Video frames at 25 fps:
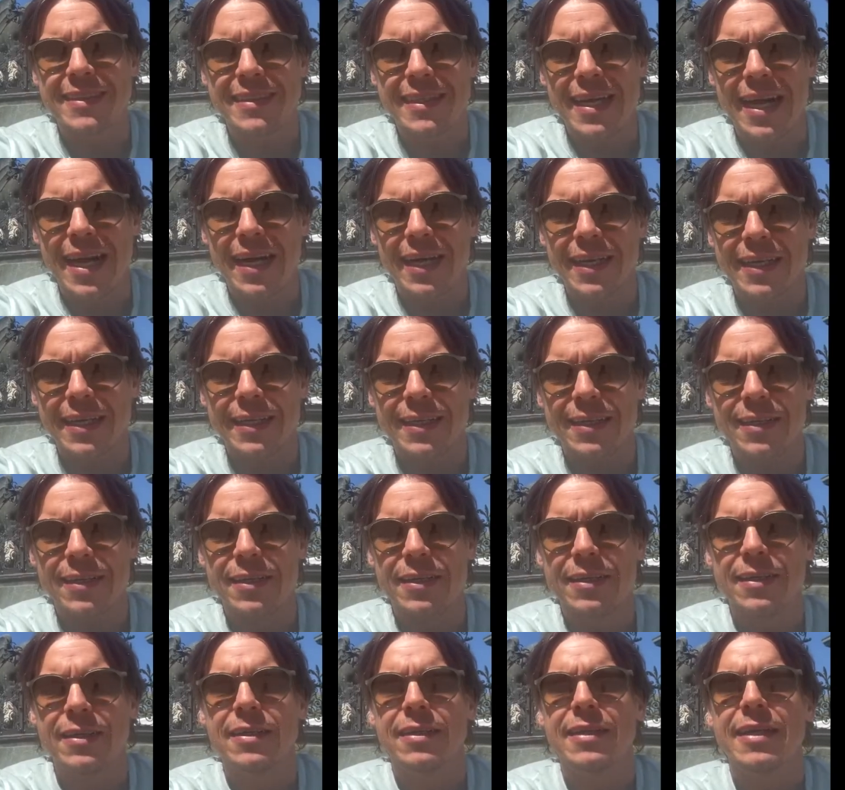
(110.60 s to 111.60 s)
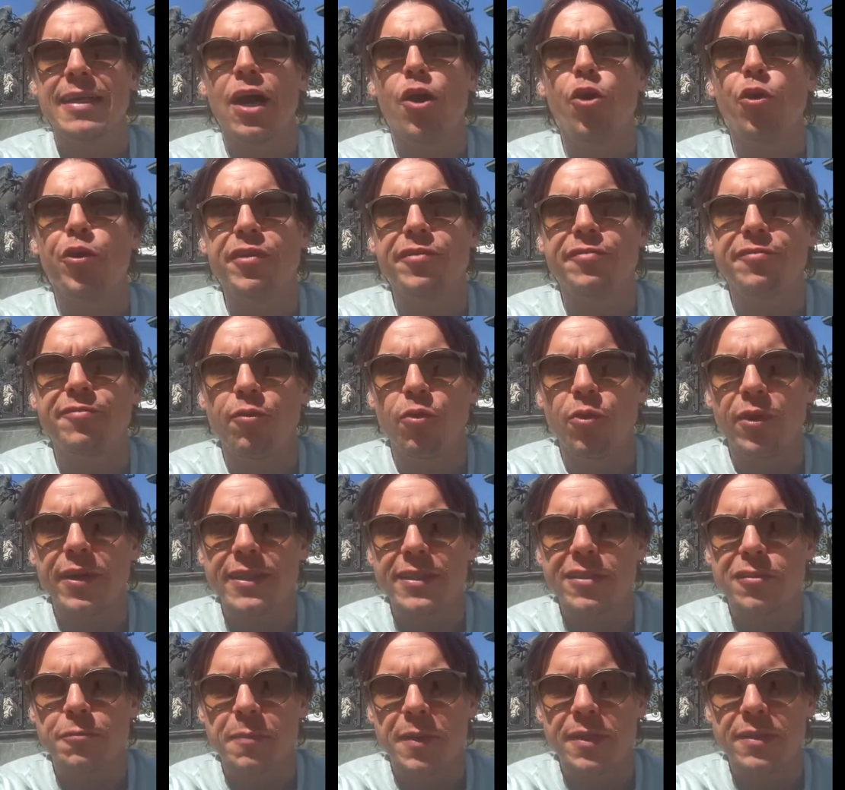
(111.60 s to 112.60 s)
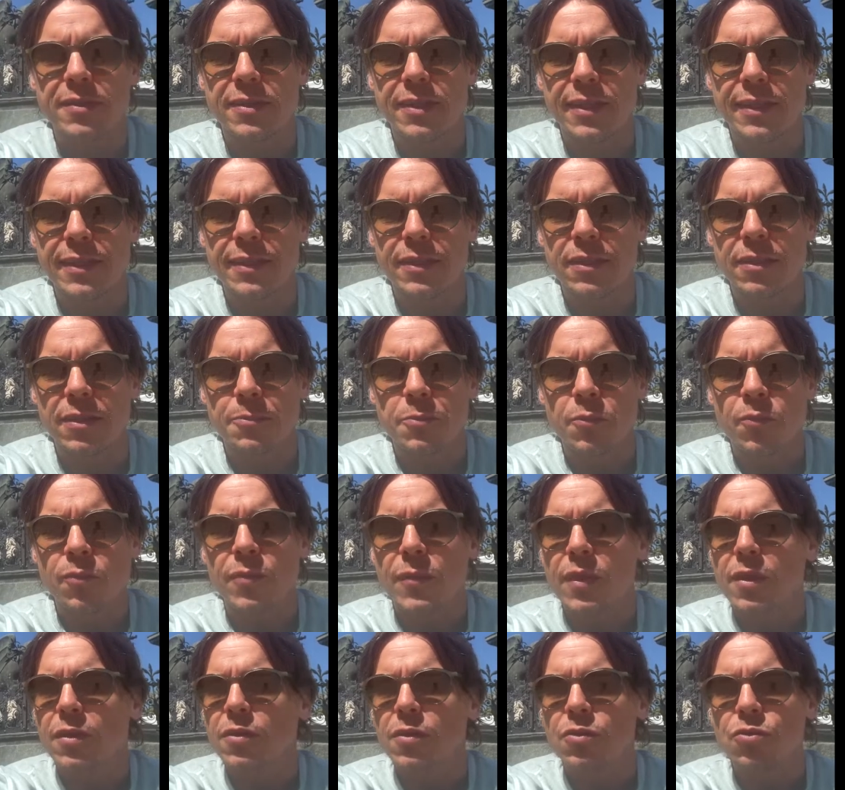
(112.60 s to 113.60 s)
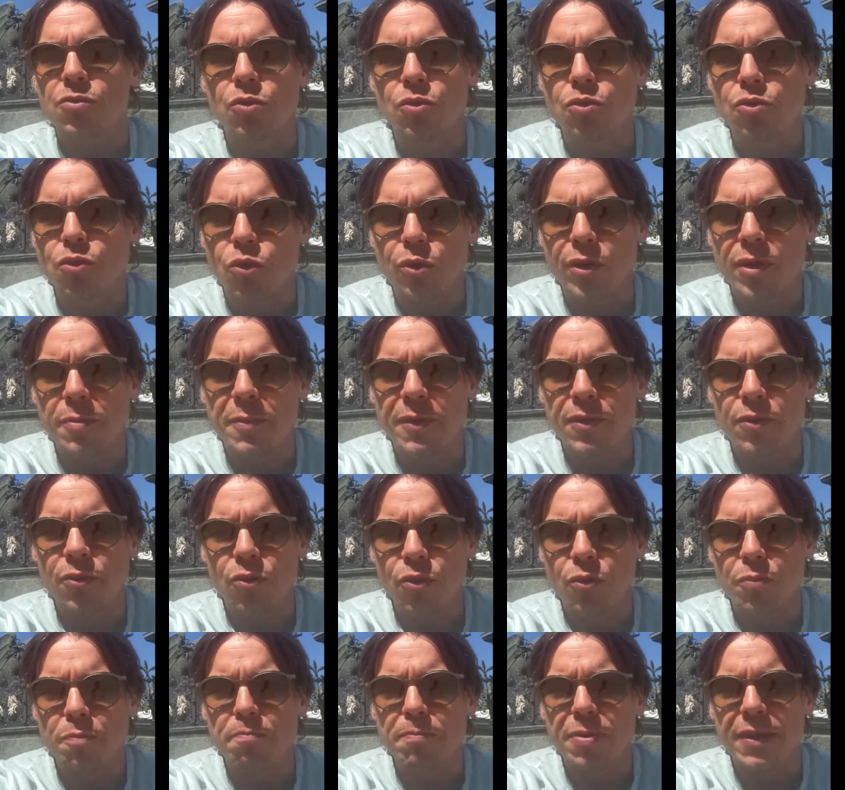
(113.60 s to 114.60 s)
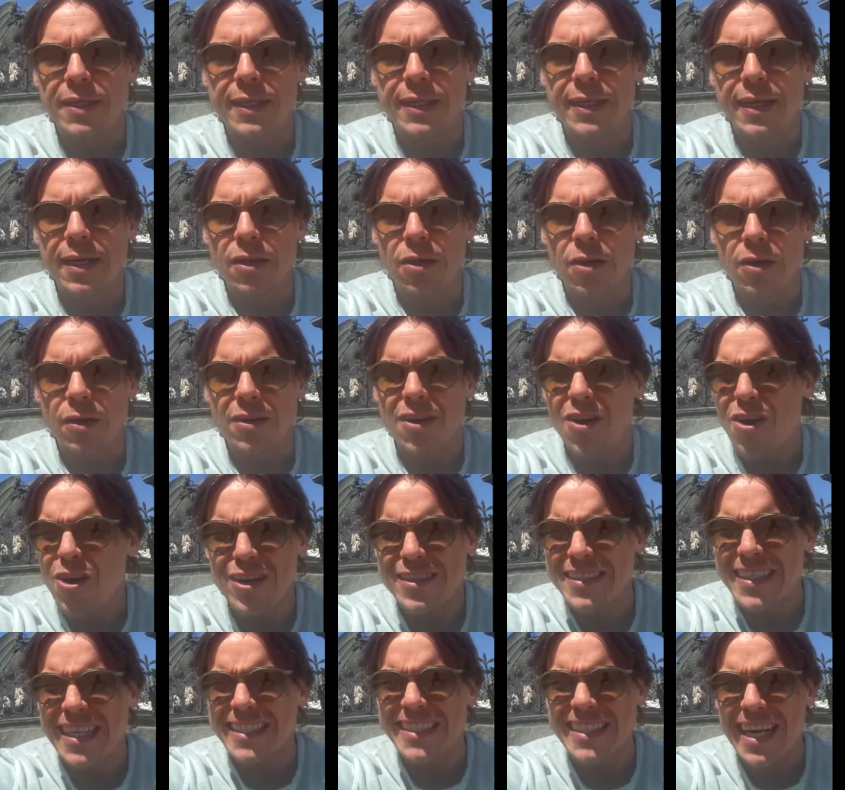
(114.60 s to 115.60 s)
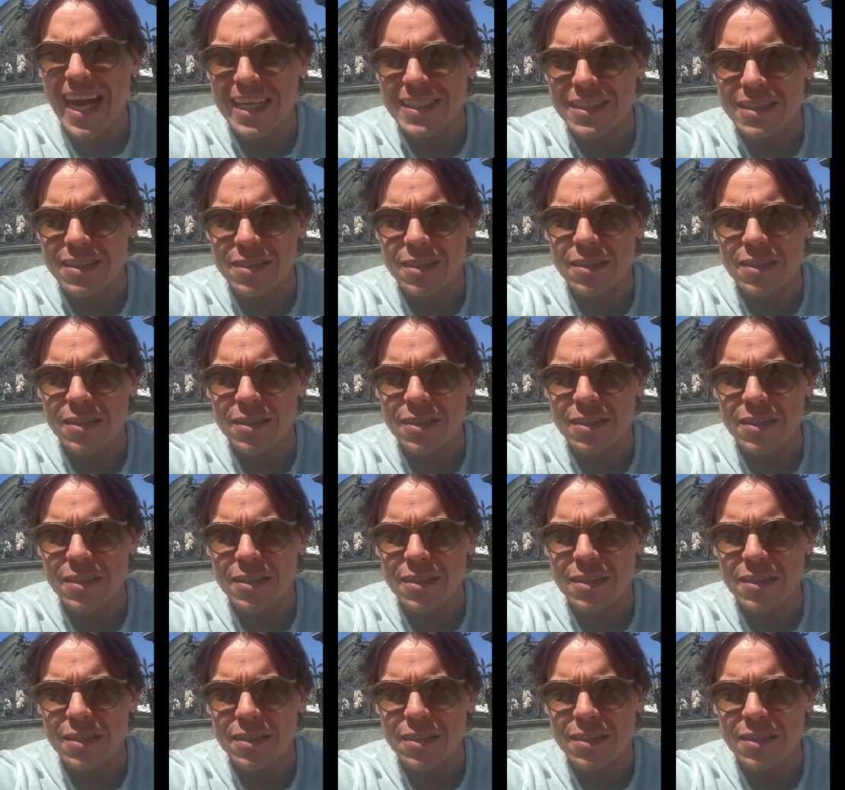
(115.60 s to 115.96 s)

Jahre euphorisch besiegen zu Tode betrübt bei Niederlagen. Alles ein Schatz.